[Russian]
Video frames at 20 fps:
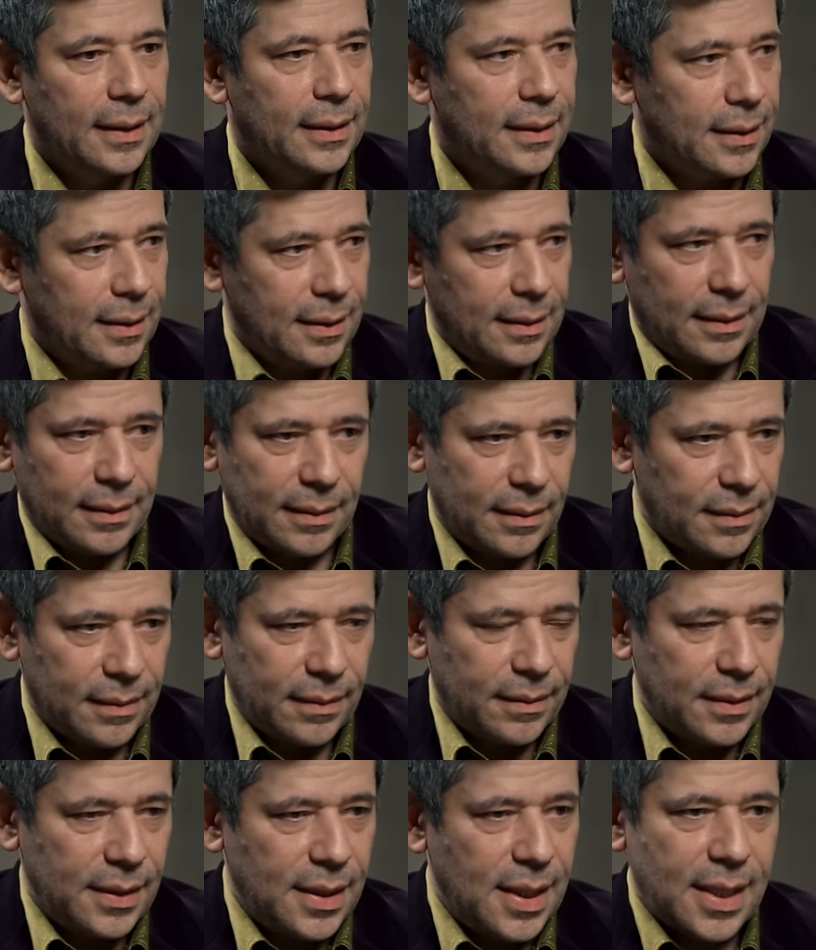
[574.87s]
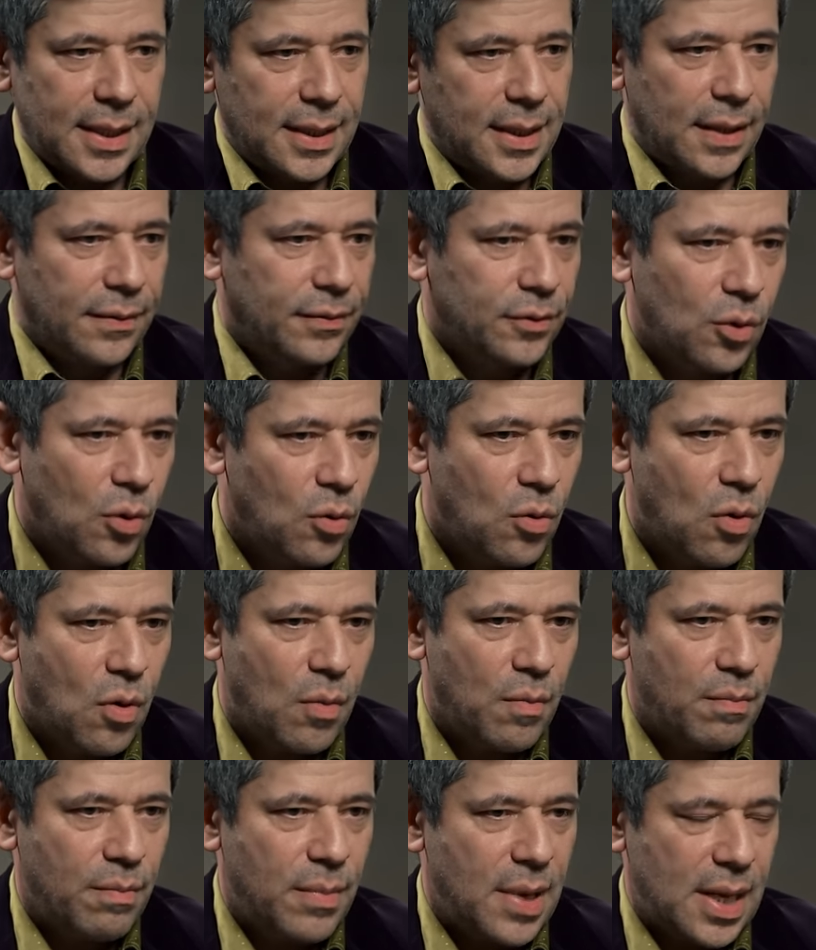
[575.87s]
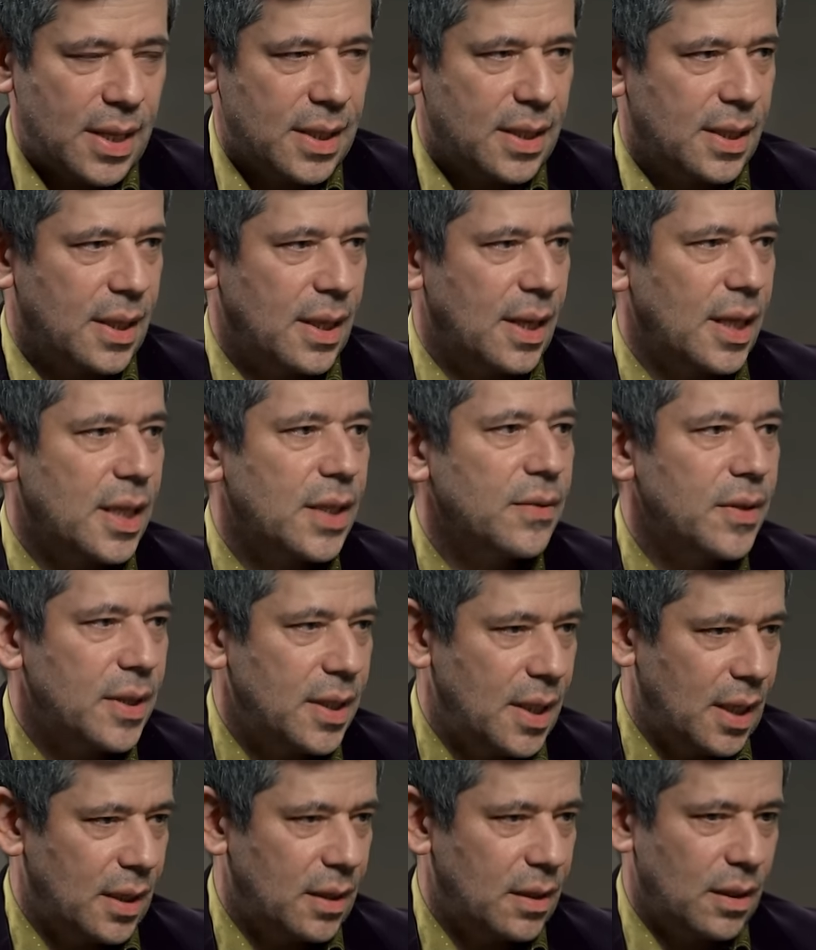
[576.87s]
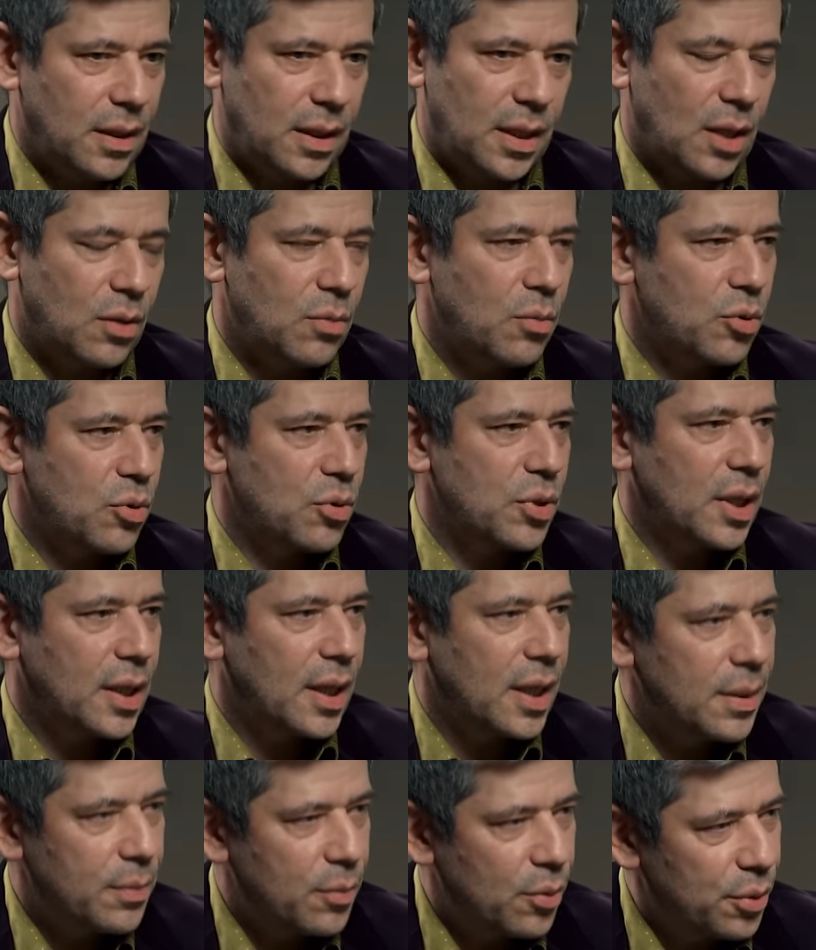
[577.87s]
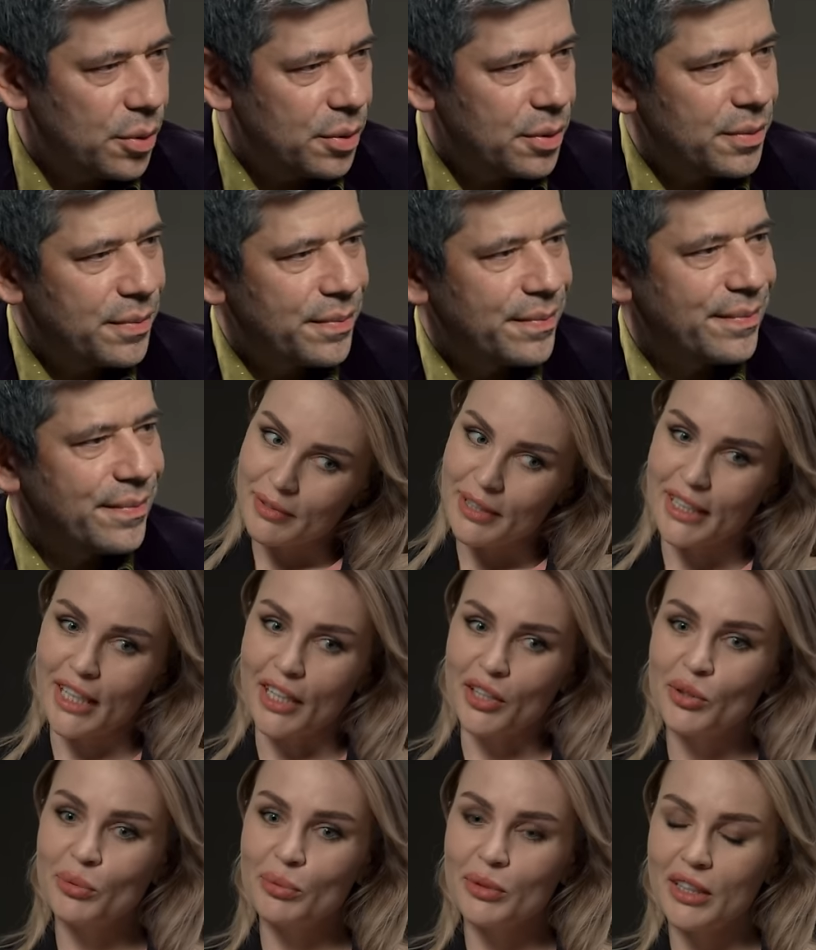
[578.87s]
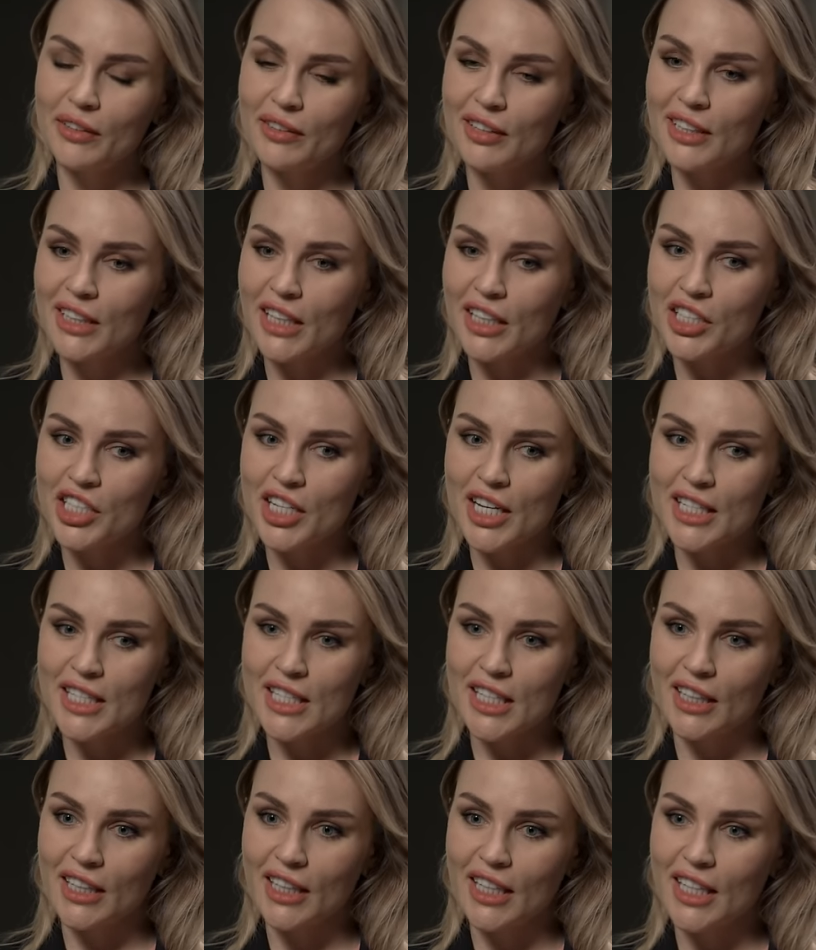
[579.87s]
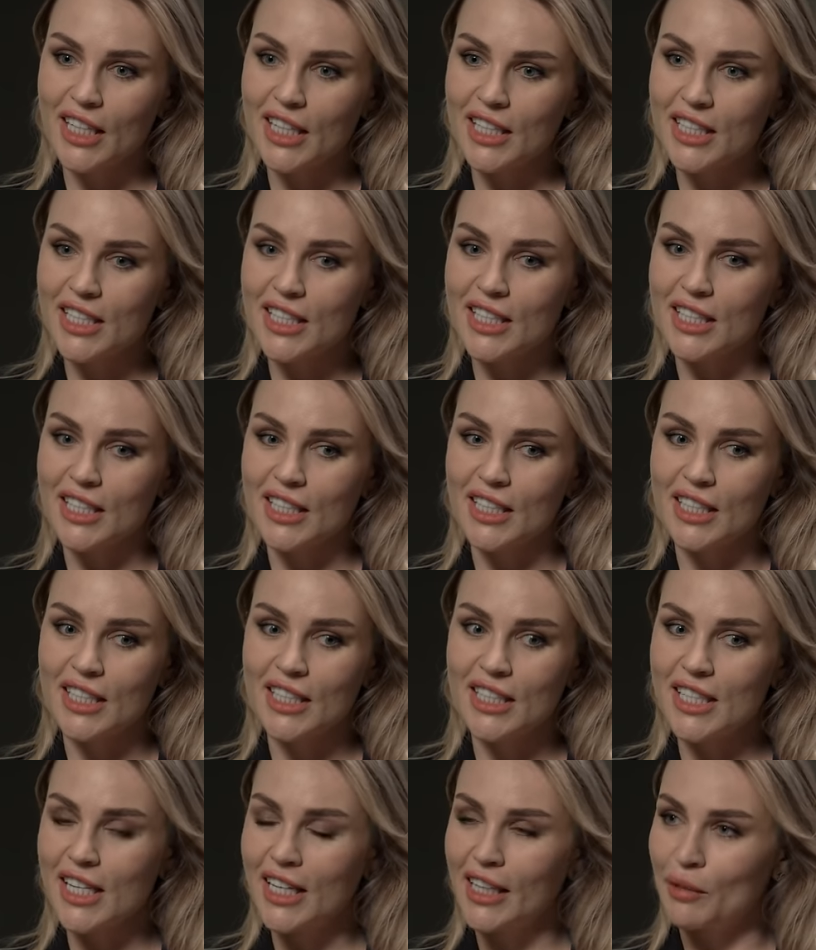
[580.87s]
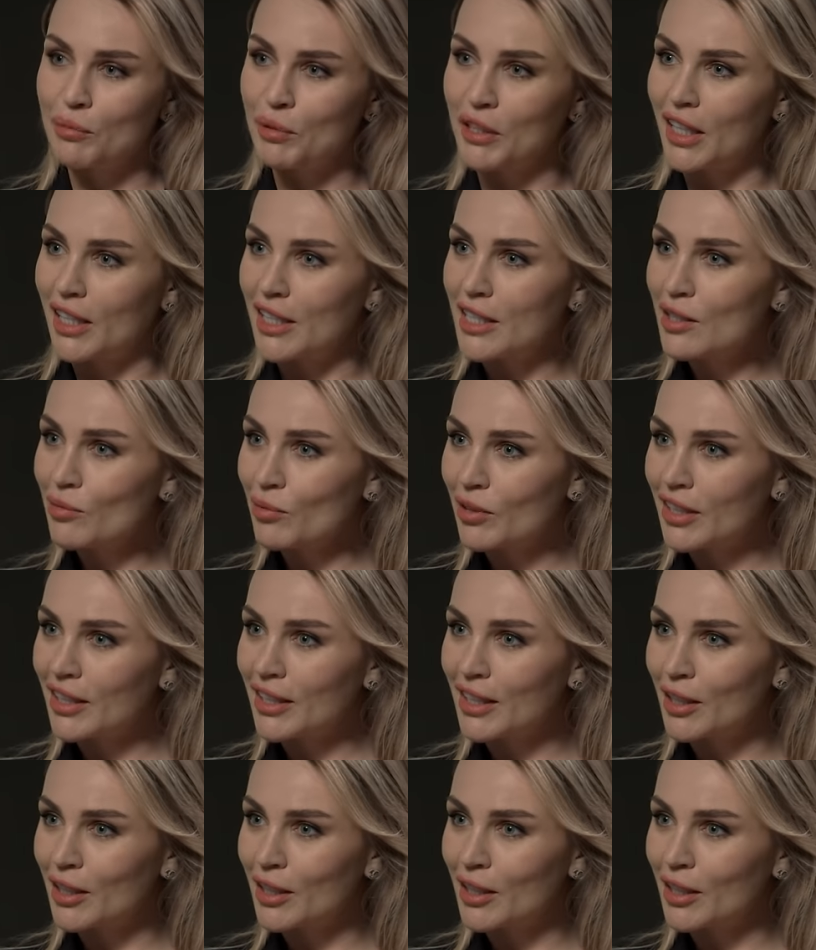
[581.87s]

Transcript: Э, нигде в другом месте этого нет, и я думаю, что никогда не будет. Я думаю, наверное, отчасти это и есть э, идея капитализма,